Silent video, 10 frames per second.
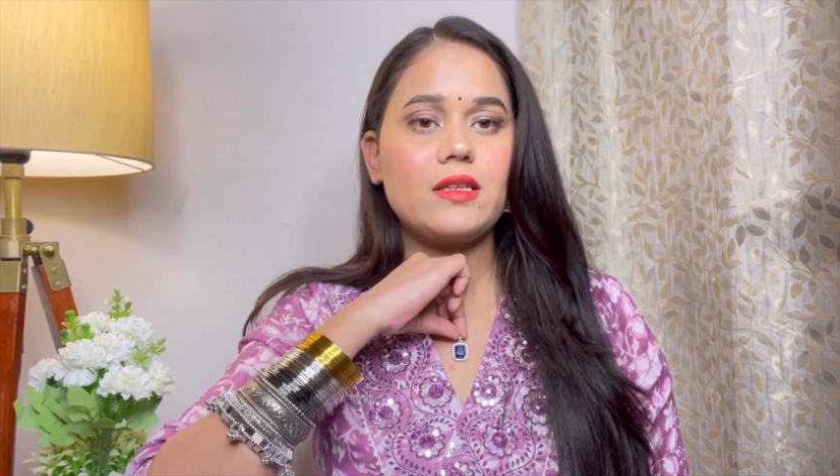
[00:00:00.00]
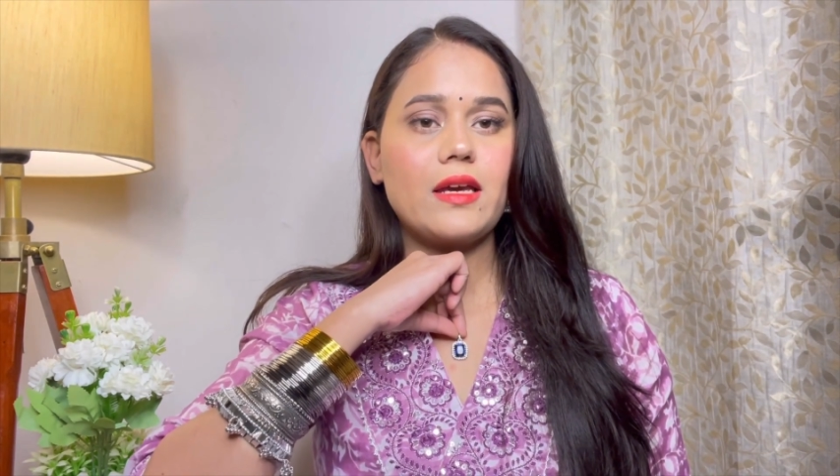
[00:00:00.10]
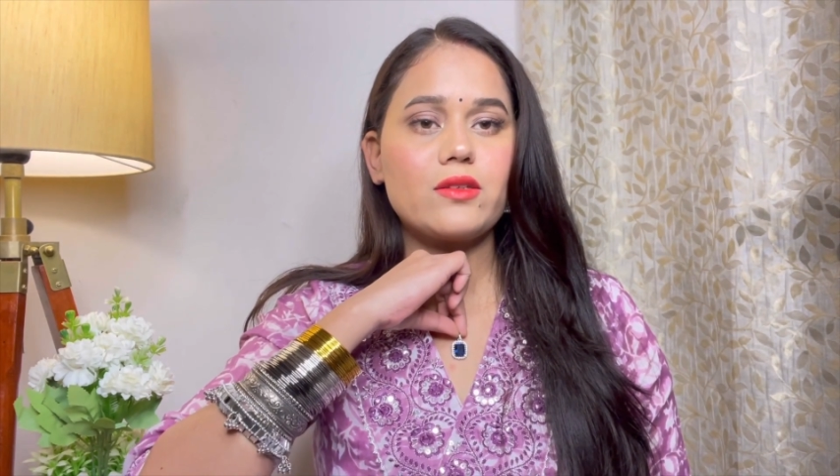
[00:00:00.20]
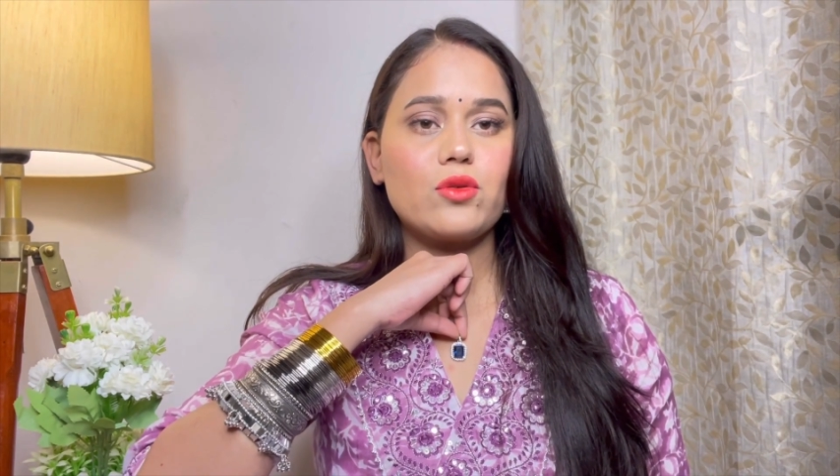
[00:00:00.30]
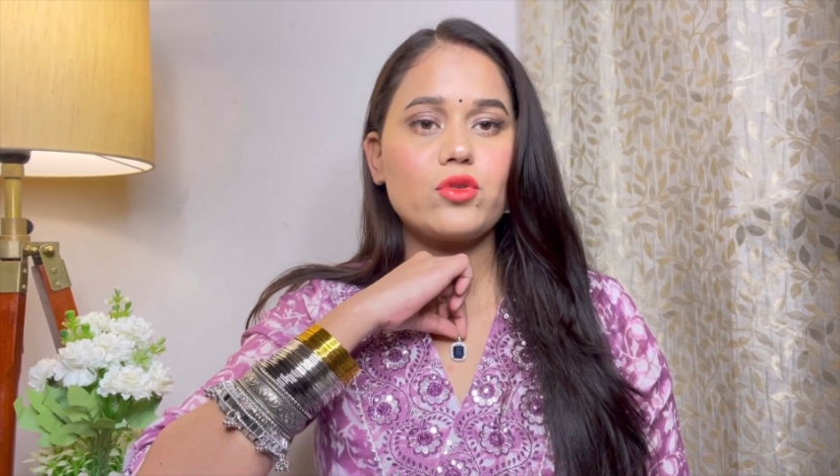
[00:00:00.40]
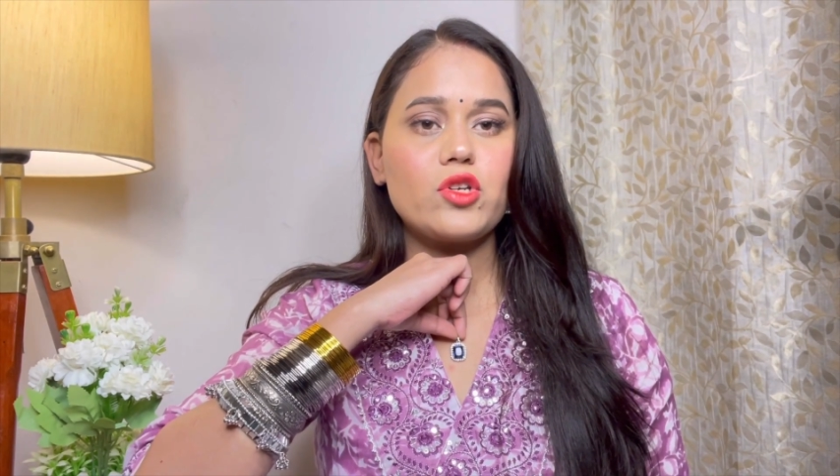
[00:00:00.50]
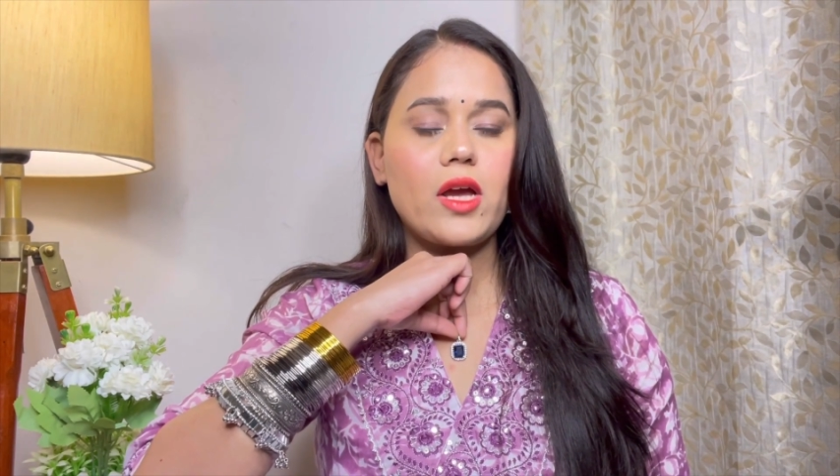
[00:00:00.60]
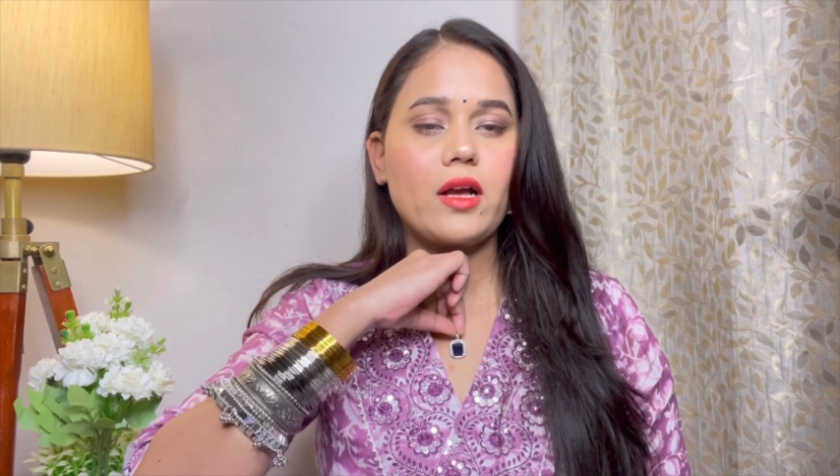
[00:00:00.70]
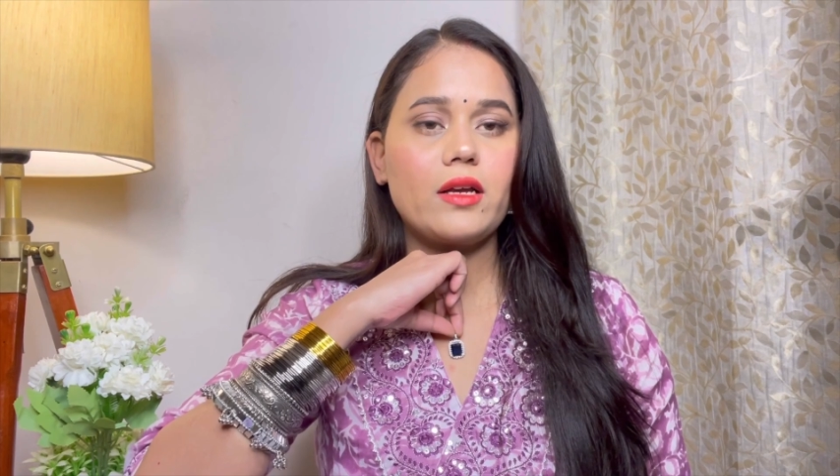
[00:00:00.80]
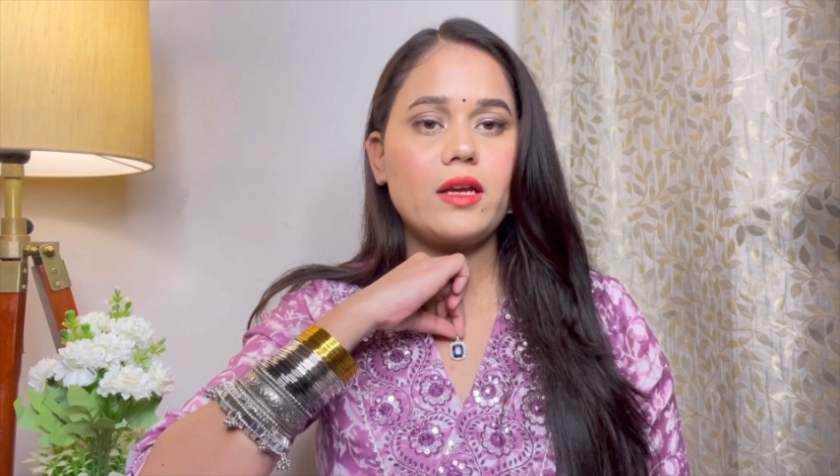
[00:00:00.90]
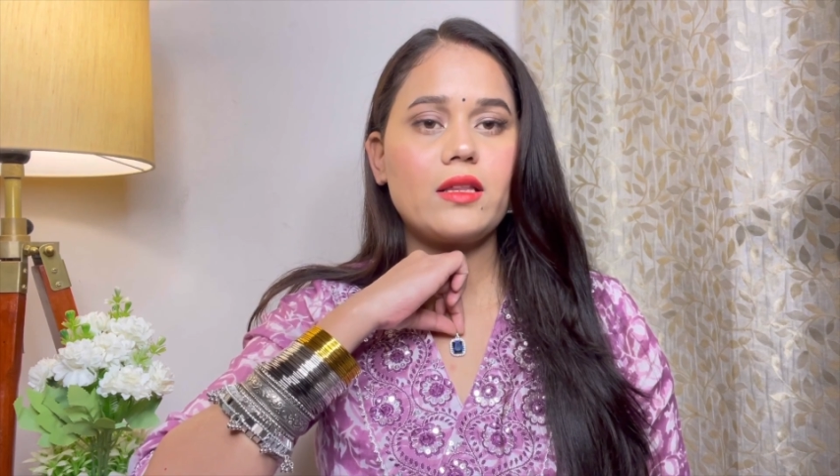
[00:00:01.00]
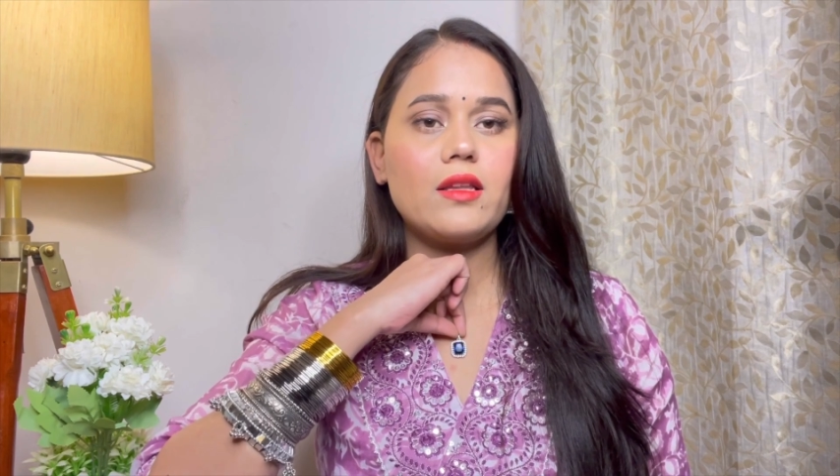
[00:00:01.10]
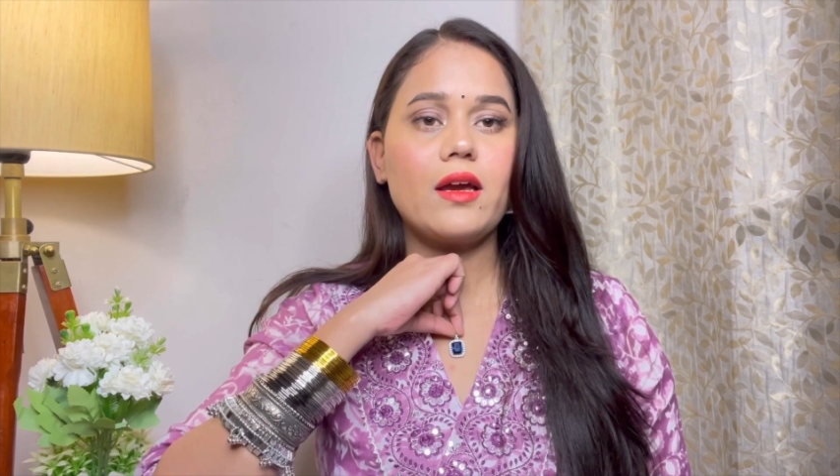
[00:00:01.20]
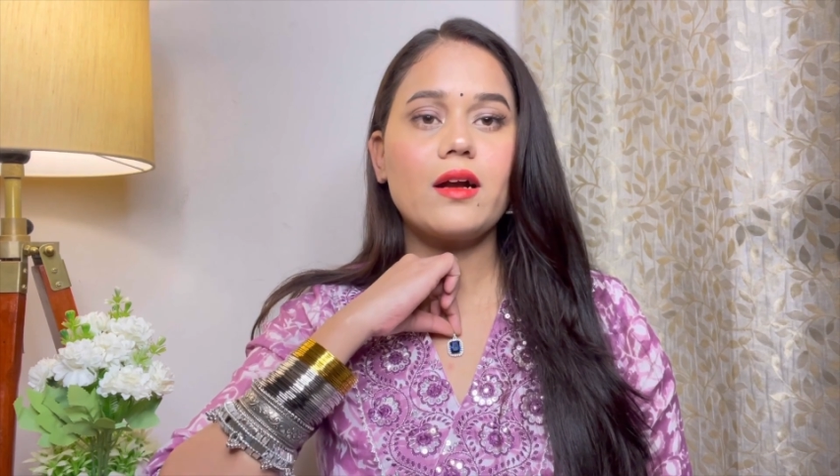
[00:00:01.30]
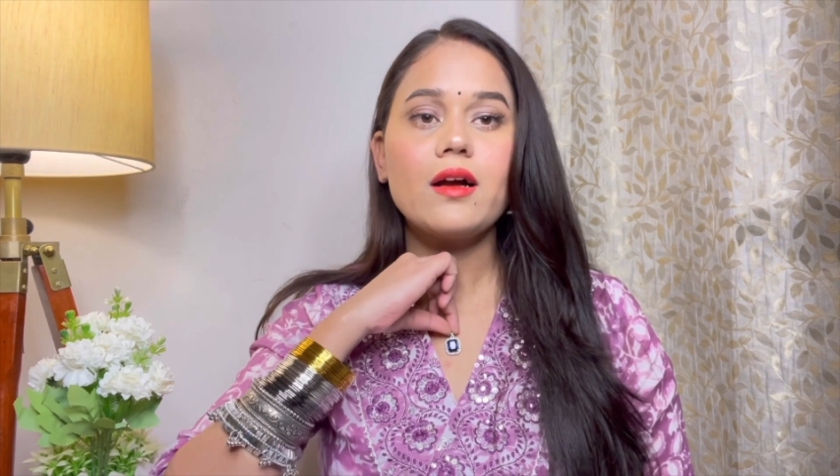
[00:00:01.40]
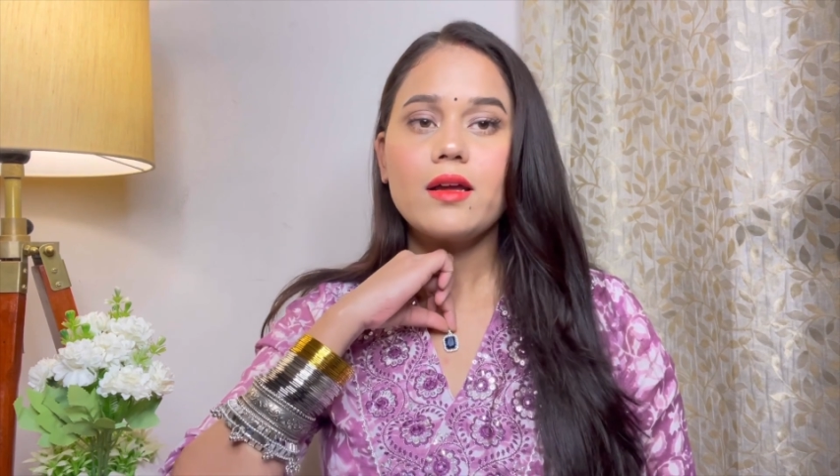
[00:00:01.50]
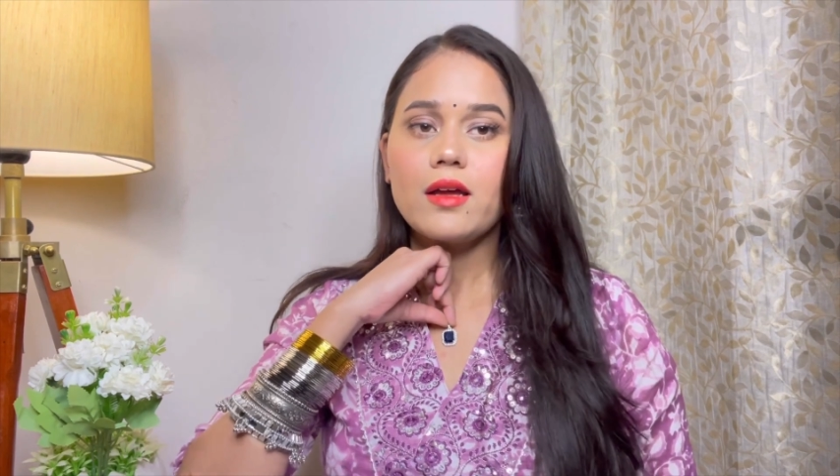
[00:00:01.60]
गैस हो जाएगा कि कितना आएगा